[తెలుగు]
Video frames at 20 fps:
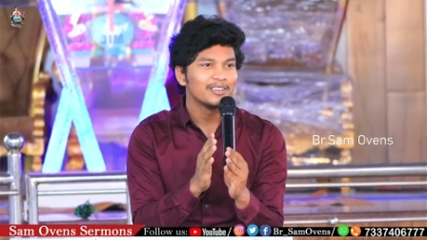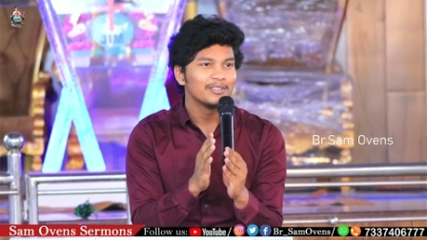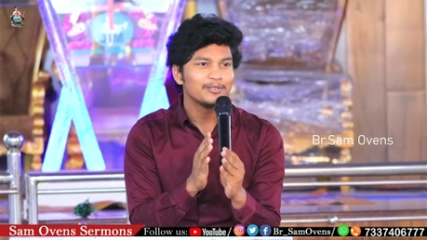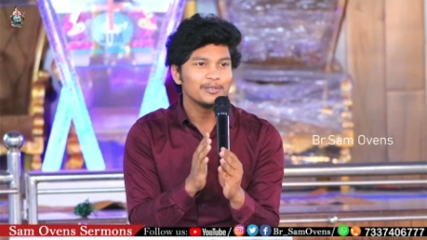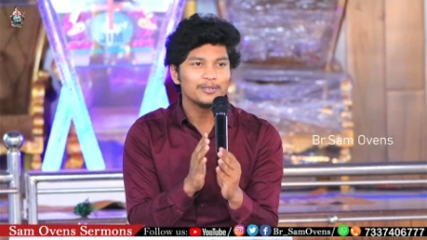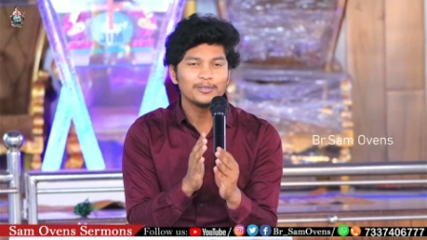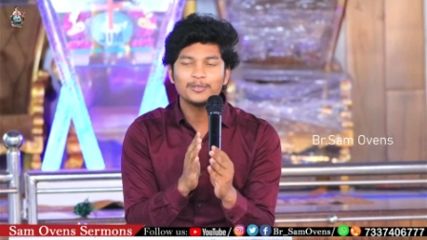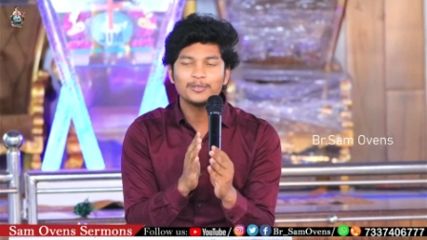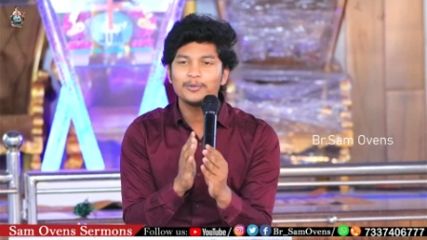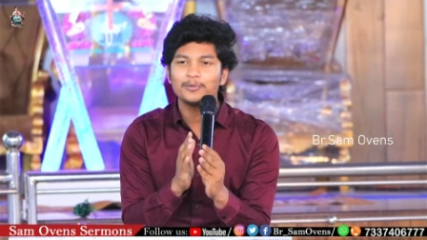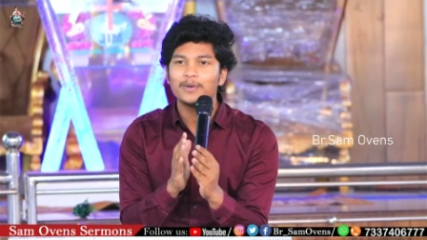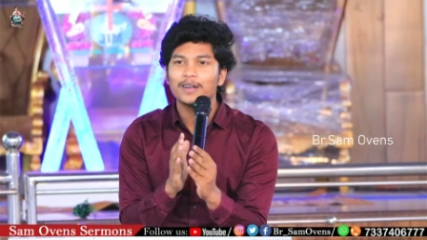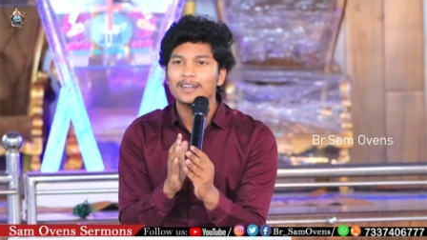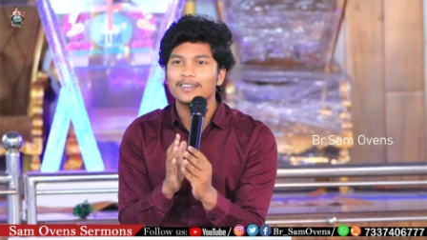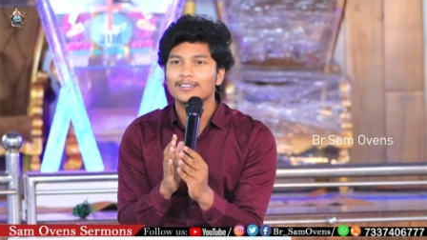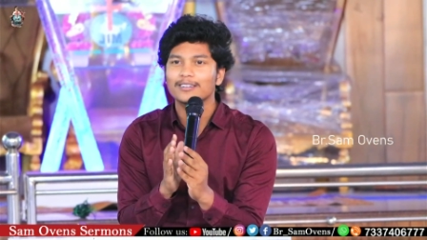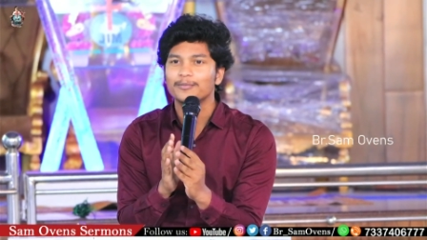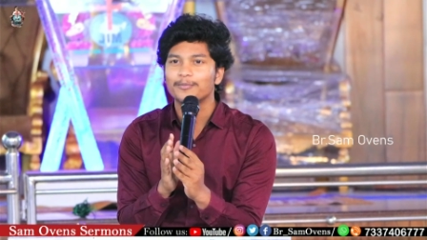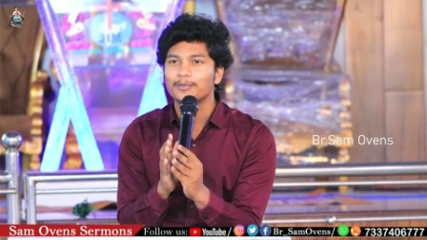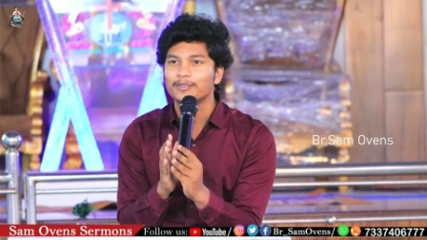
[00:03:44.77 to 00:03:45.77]
చిచ్చు
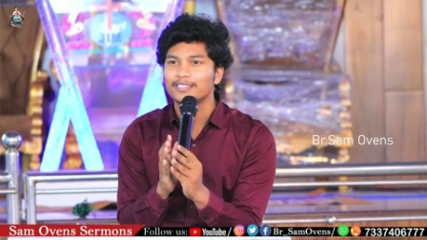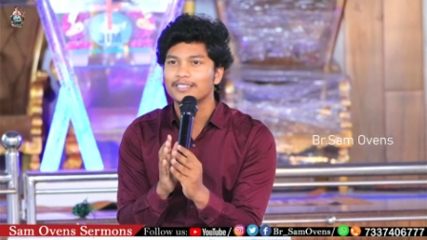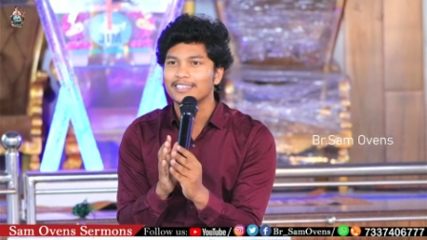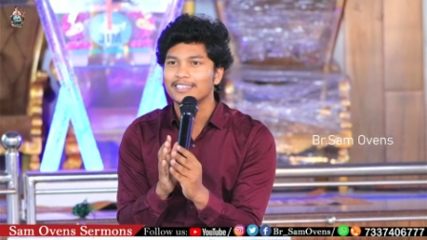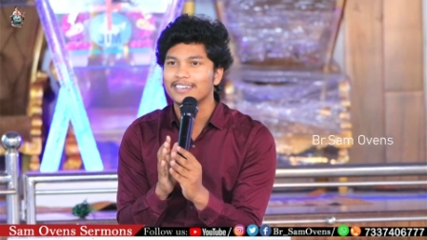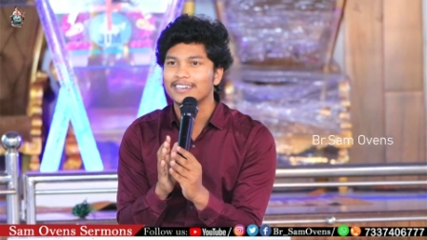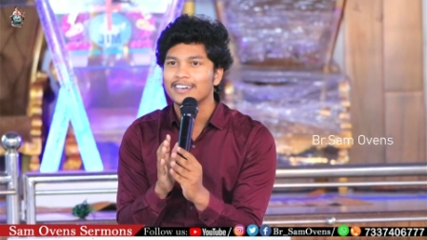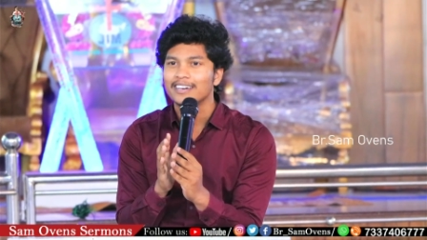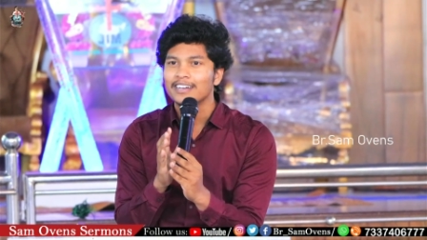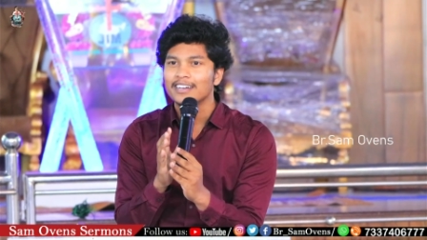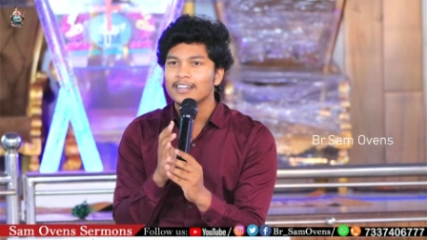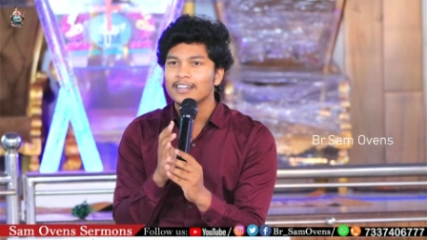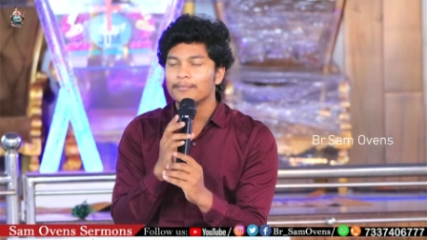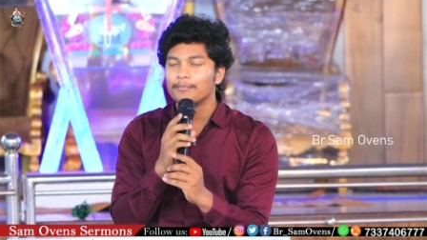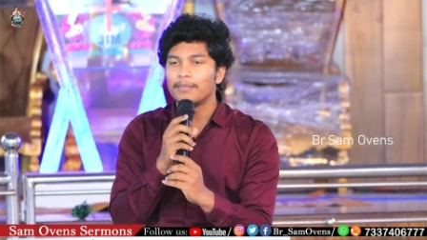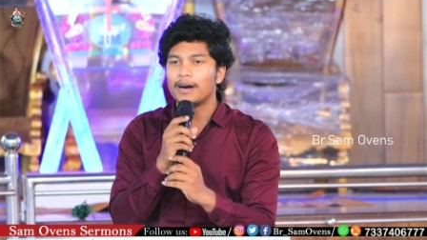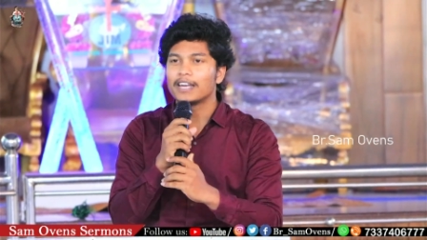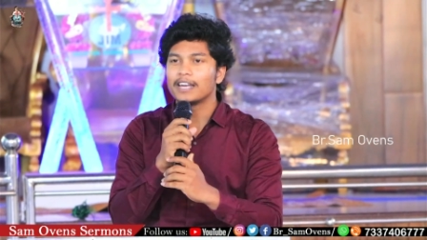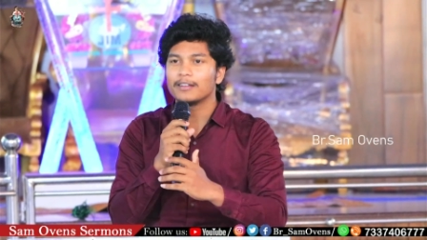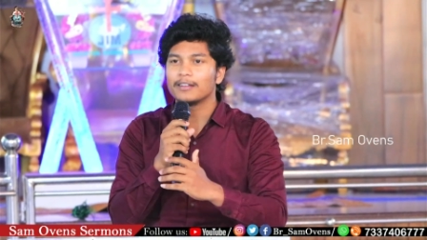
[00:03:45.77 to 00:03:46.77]
పెట్టకపోతే
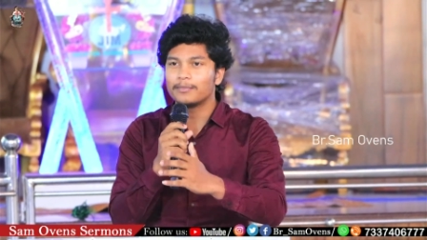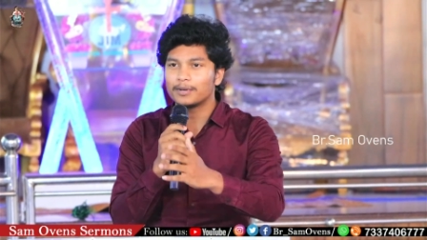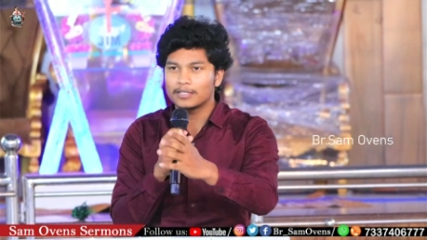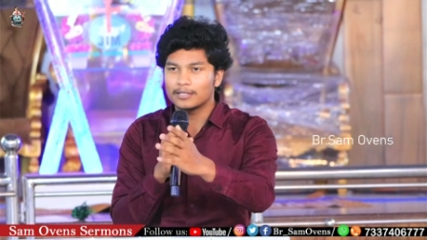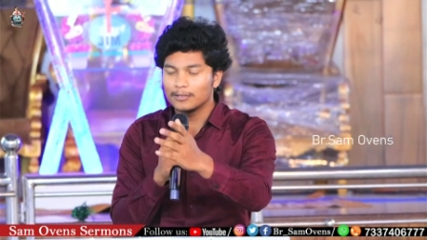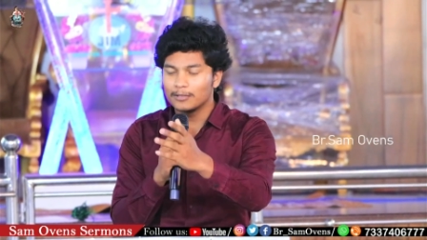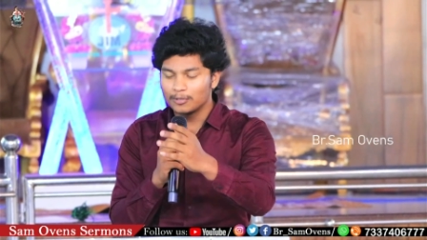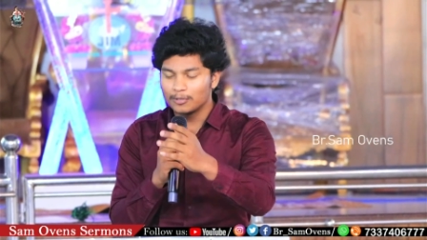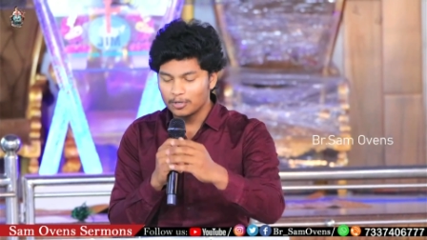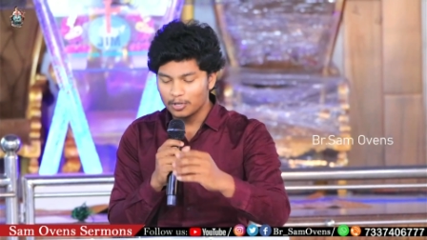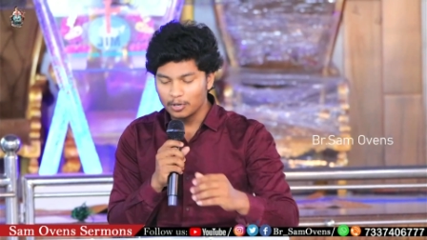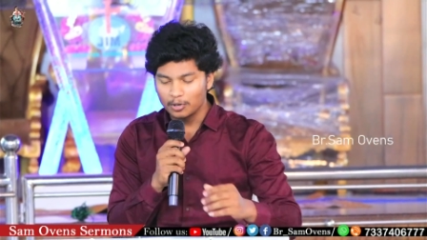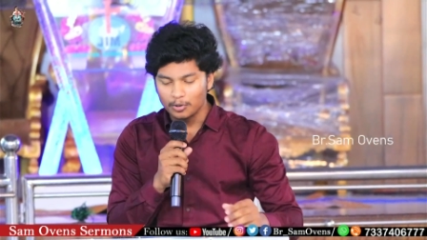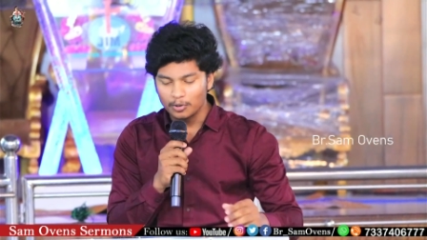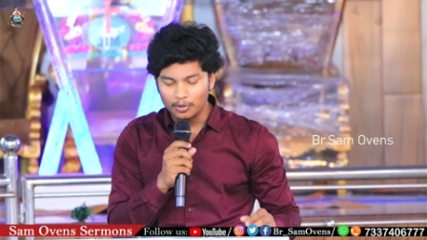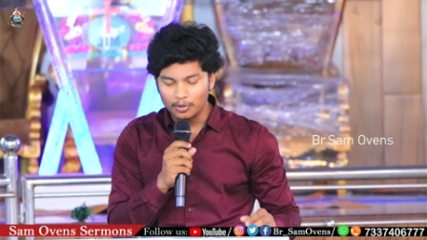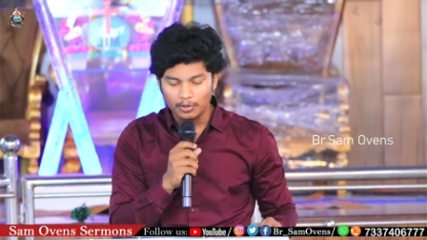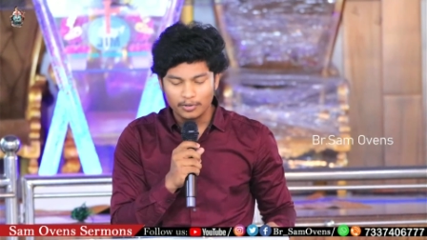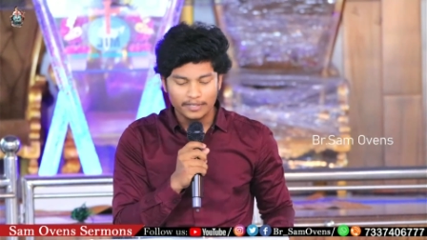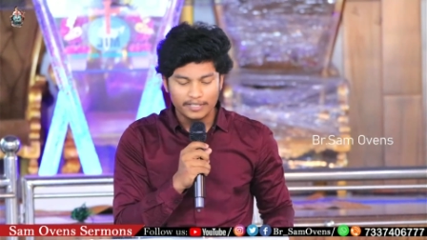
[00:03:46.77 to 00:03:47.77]
భార్య భర్తలు చూడడానికి
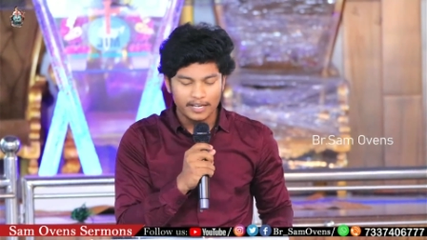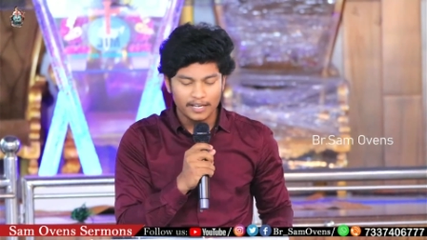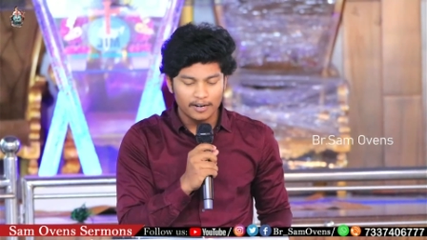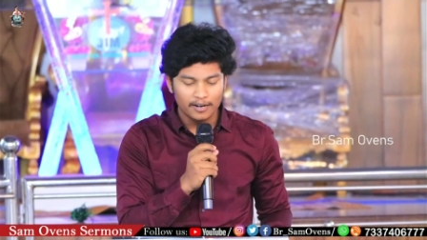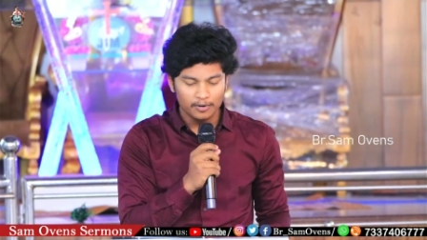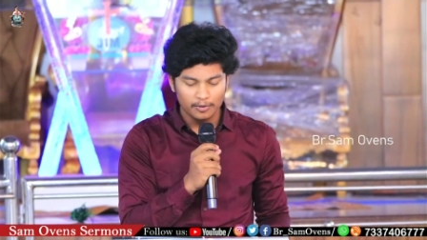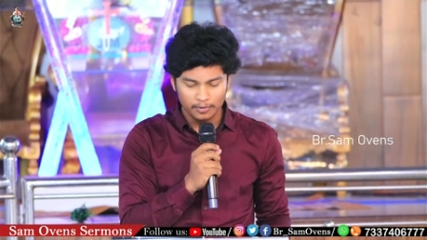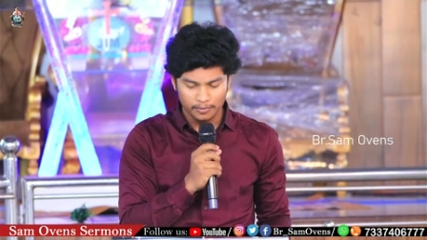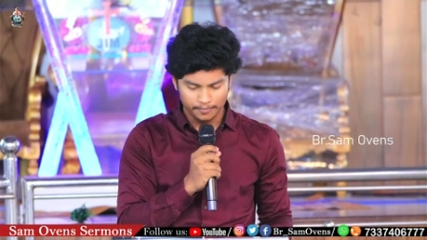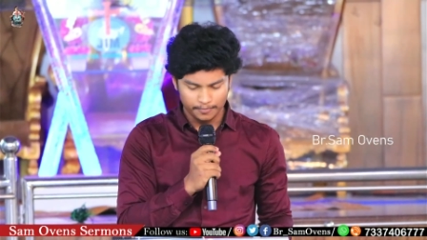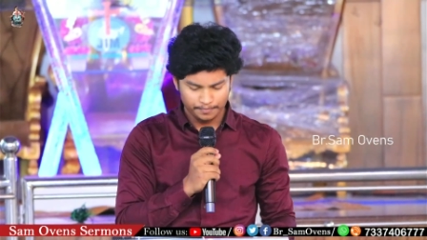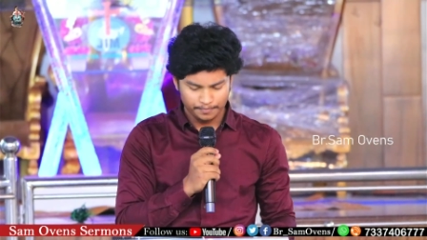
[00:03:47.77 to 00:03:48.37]
కొన్ని కొన్నిసార్లు